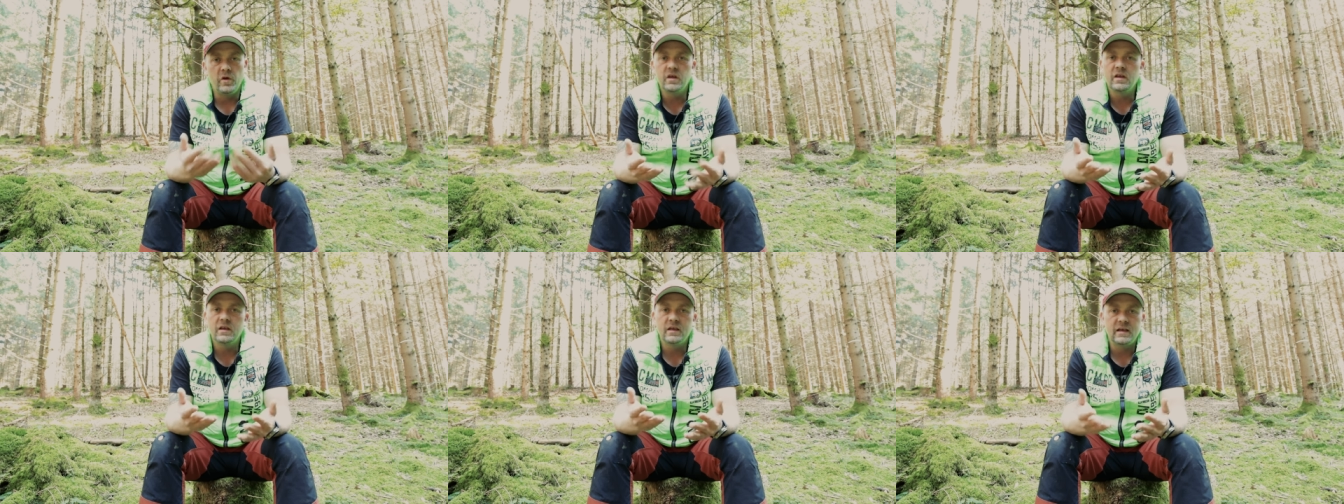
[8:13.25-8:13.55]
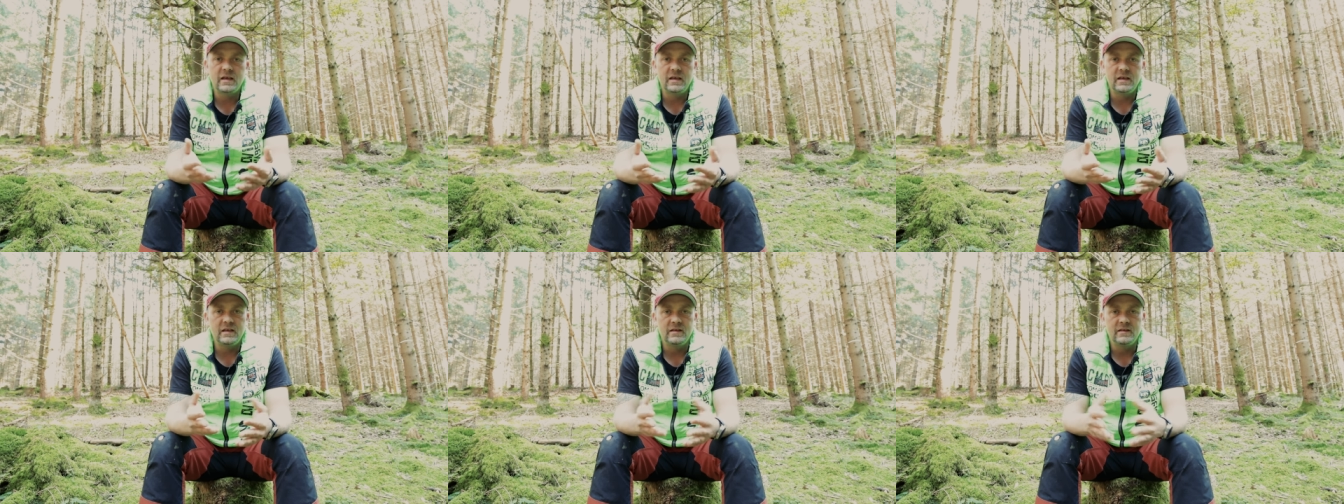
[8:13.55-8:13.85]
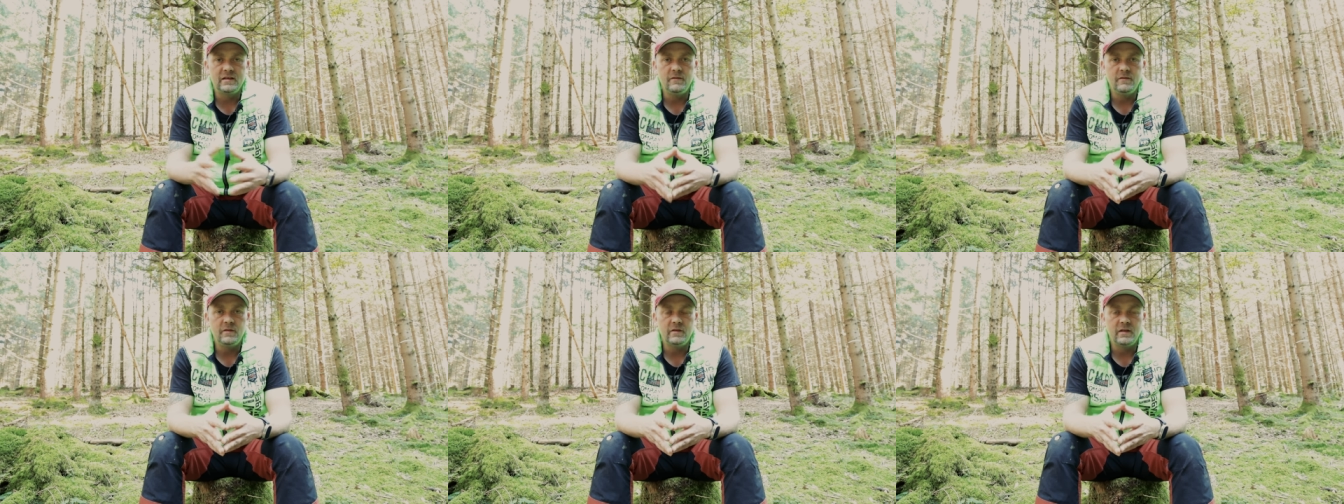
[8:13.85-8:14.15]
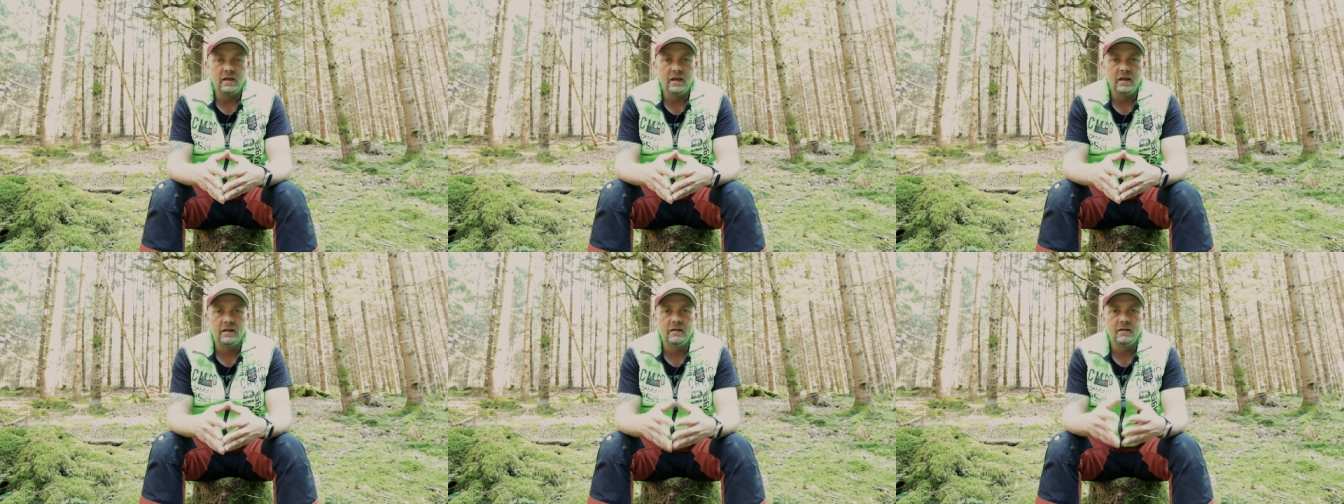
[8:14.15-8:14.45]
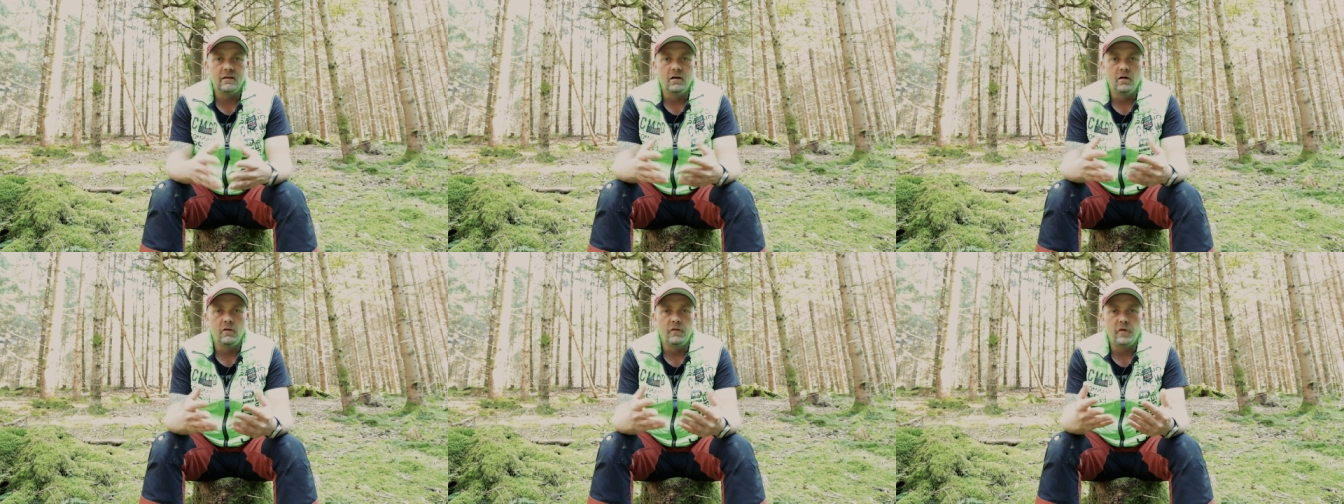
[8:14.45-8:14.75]
eure
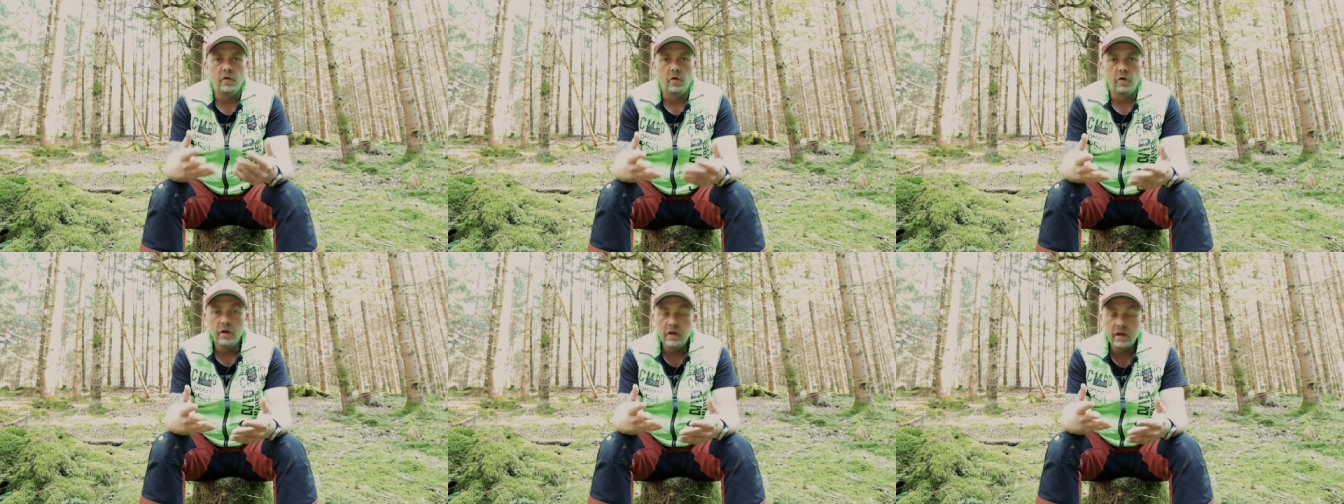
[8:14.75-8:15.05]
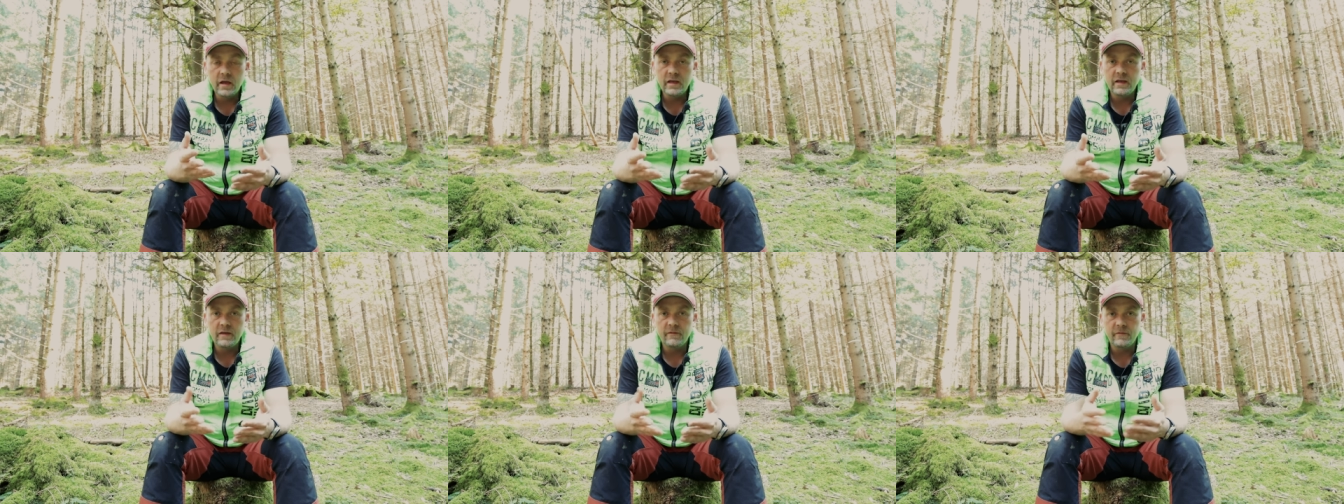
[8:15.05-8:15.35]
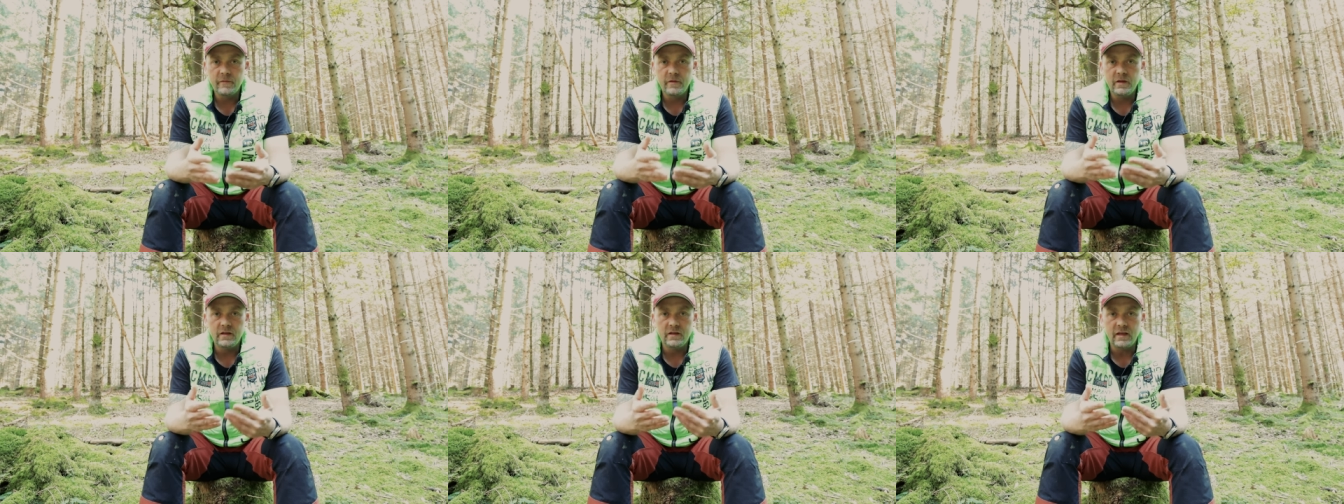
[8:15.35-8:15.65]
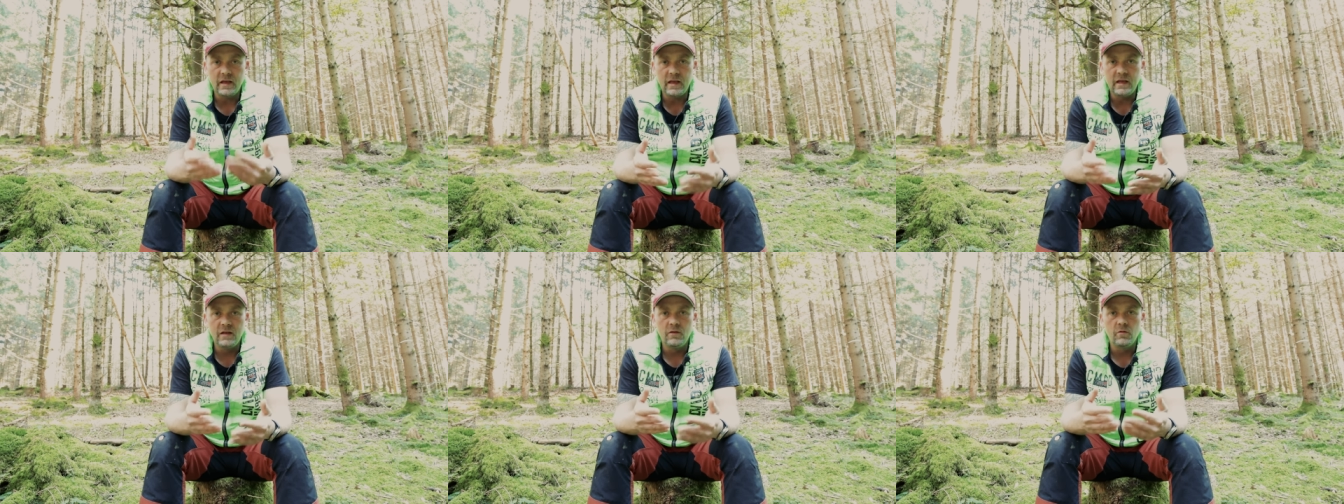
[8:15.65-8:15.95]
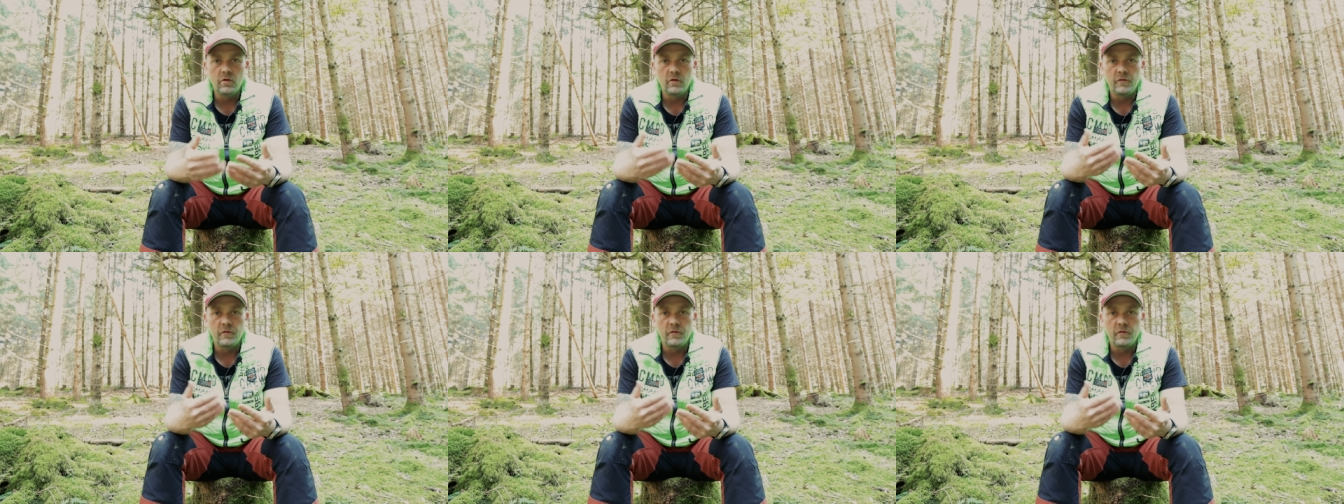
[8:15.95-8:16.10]
Kreativität, auf eure Ideen,